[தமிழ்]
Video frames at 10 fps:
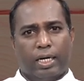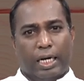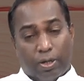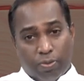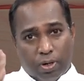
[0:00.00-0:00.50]

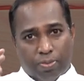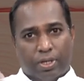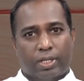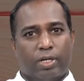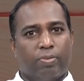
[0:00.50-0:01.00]
கடவுள்
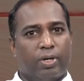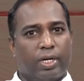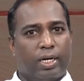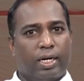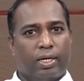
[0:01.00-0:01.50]
நமக்கு
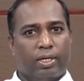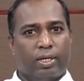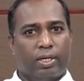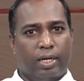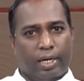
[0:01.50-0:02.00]
தென்படுகிறார்
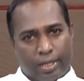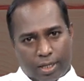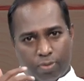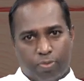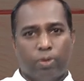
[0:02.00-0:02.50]
அங்குதான்